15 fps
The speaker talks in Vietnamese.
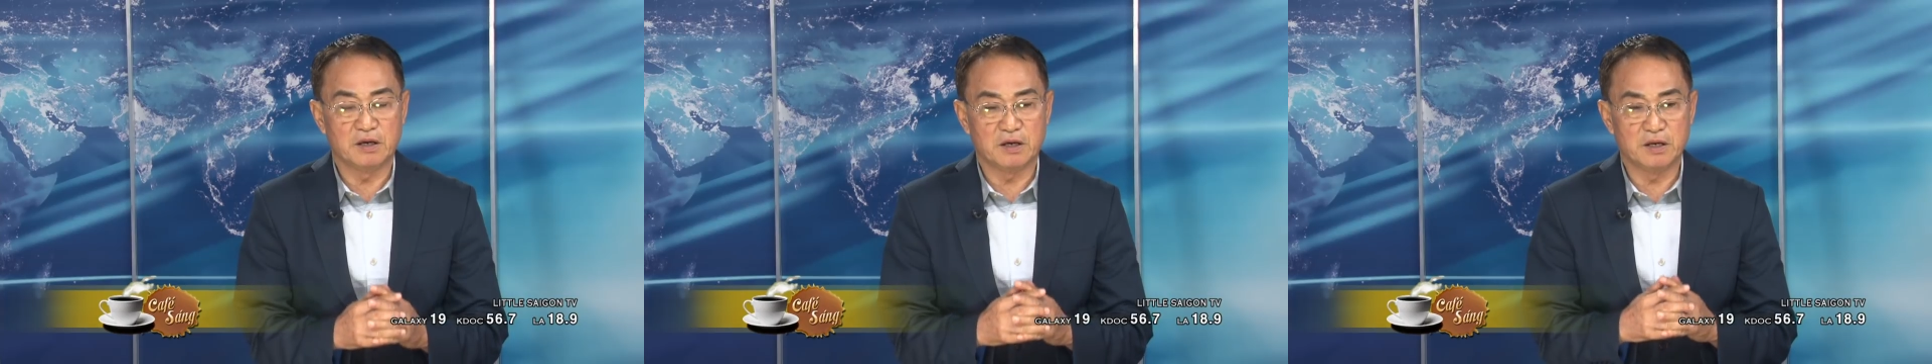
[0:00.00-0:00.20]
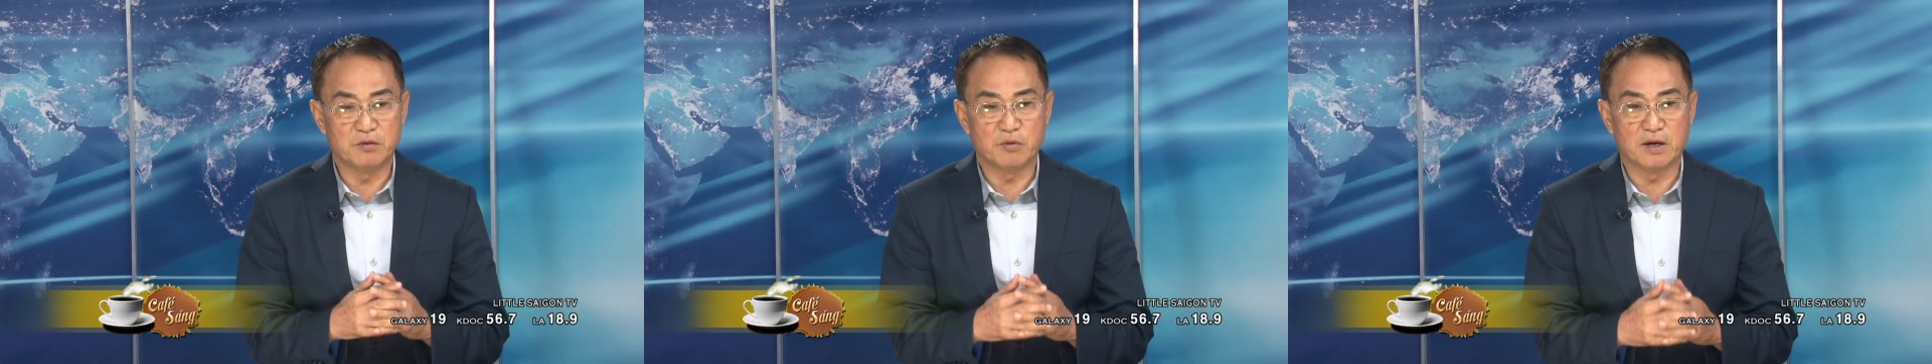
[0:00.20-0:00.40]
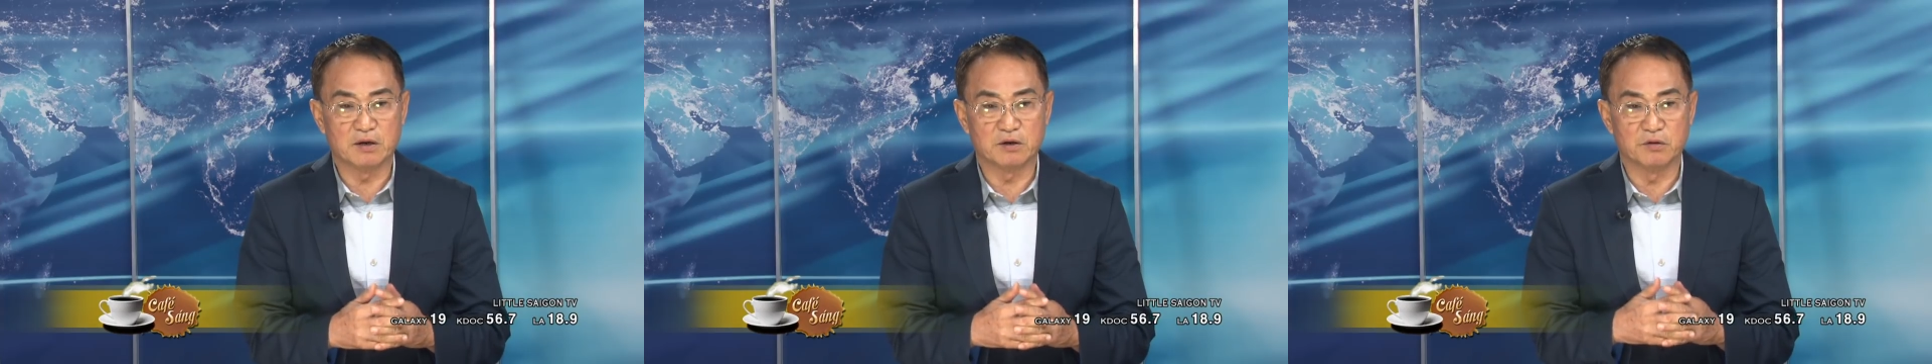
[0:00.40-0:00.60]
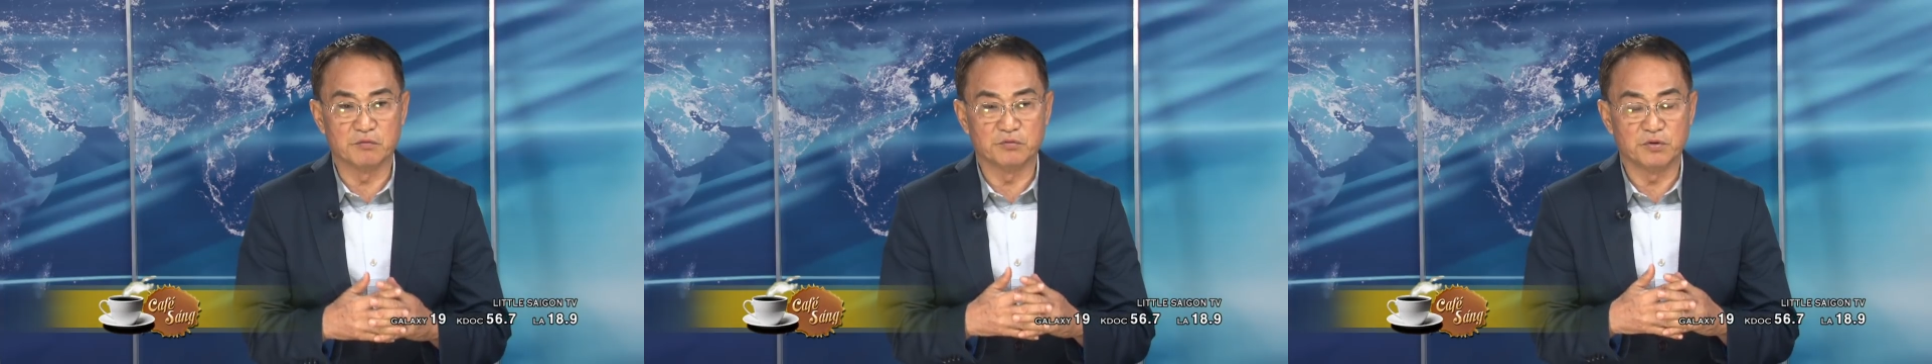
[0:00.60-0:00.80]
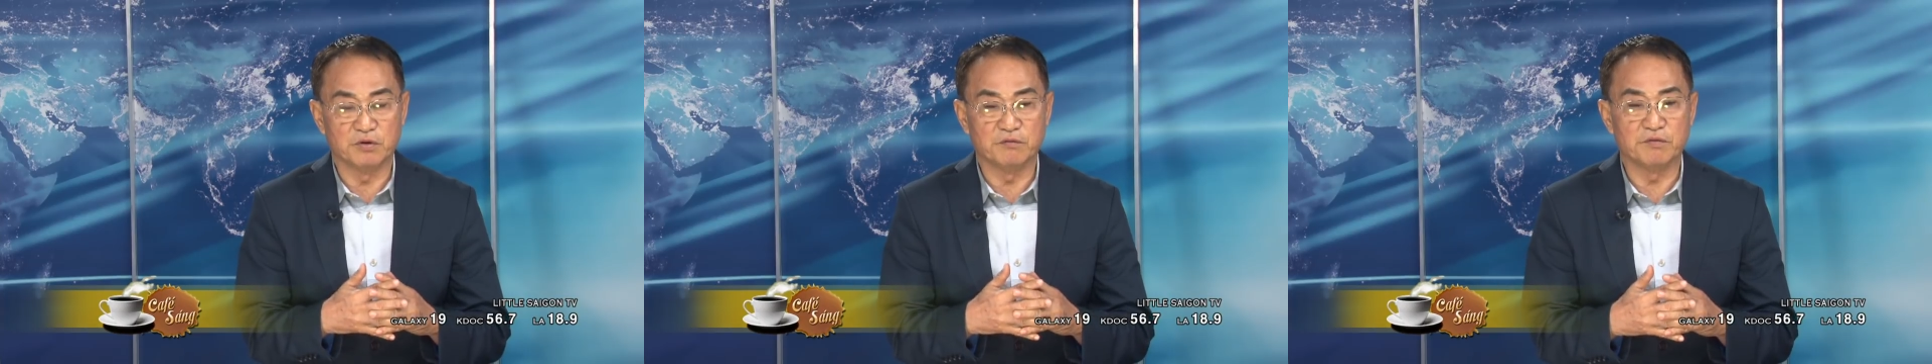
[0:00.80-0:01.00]
anh Hoàng
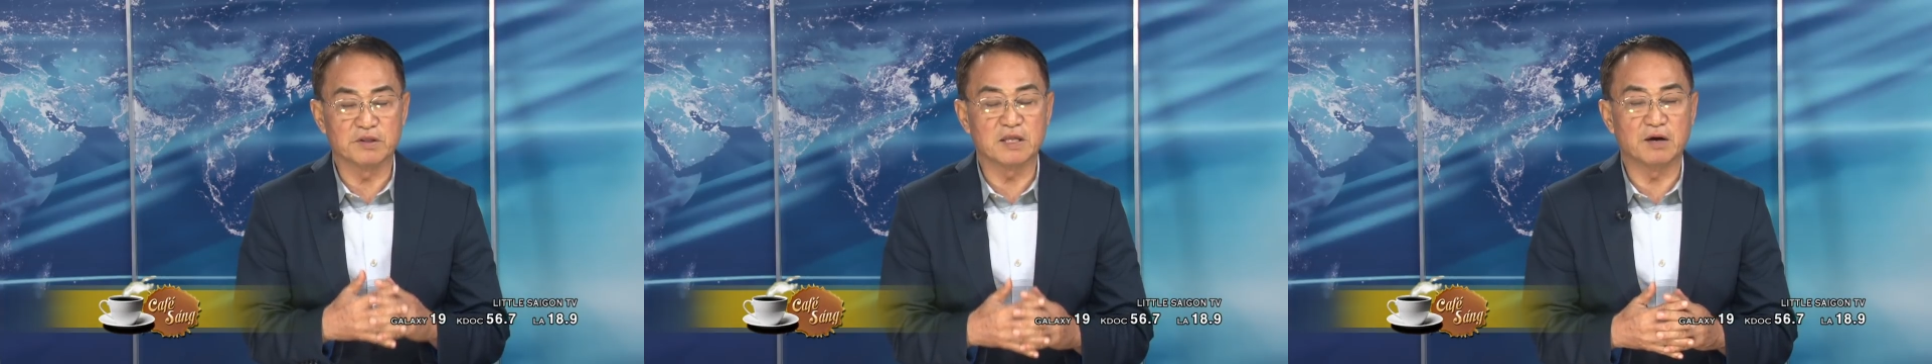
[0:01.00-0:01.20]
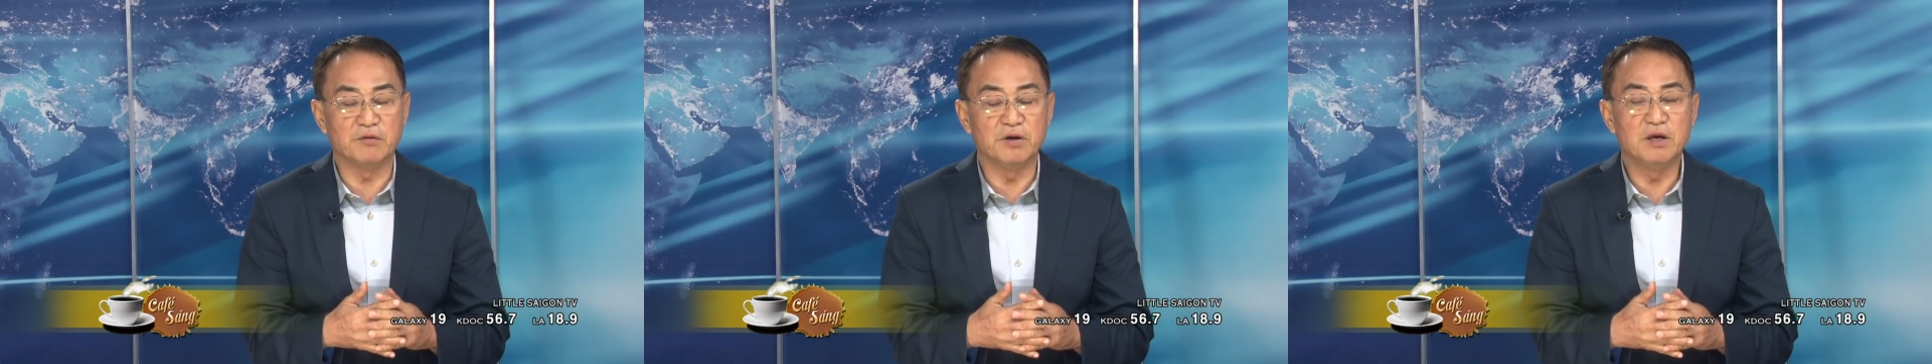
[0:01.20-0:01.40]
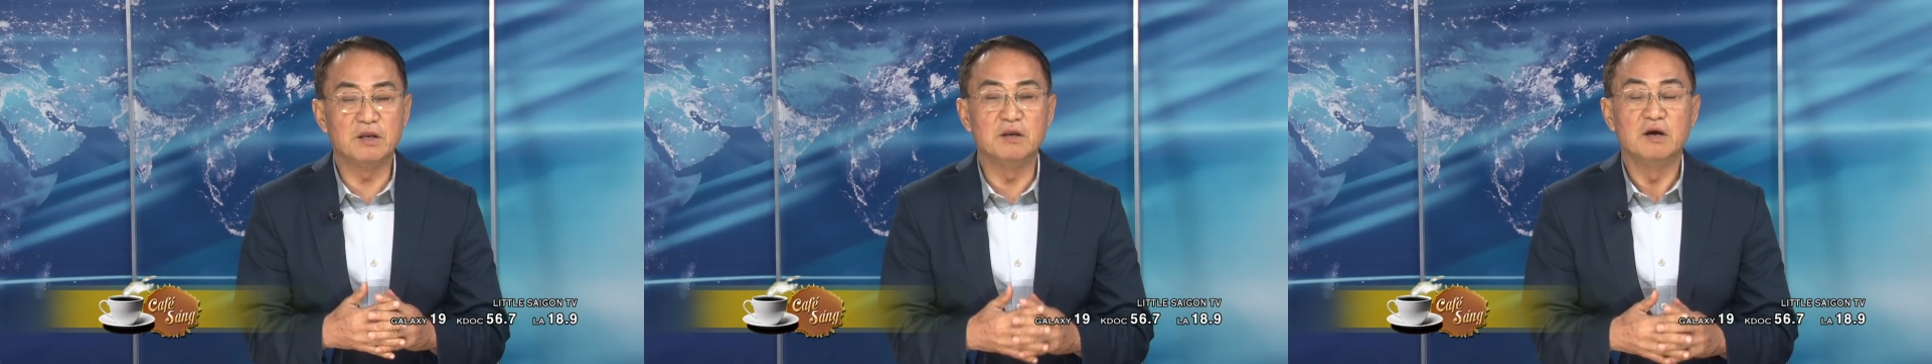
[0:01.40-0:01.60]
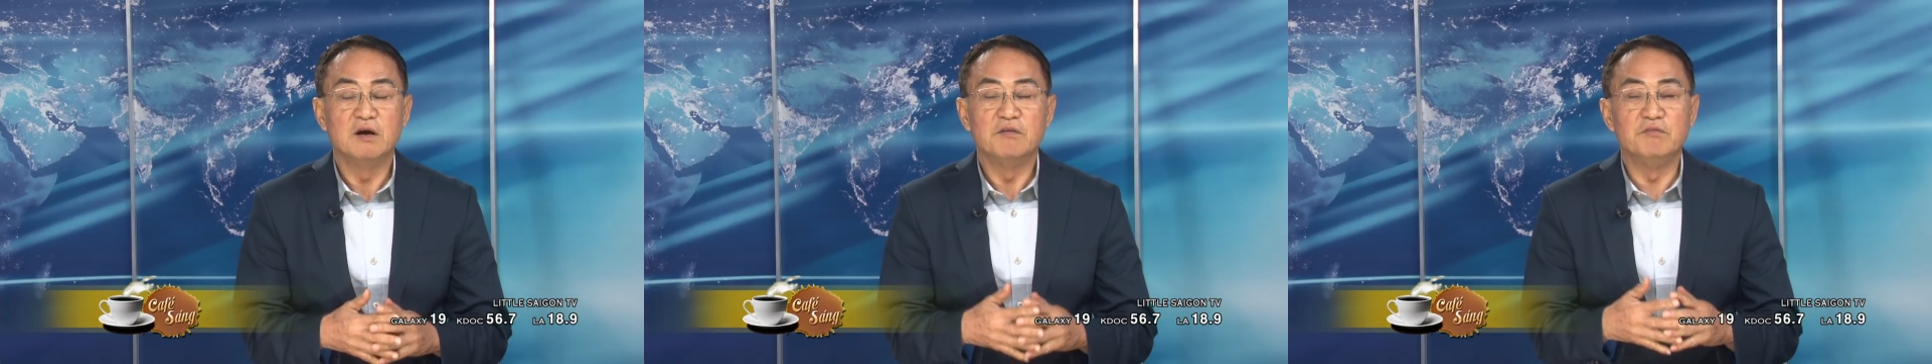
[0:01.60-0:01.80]
Trọng Thủy và Thảo Yên.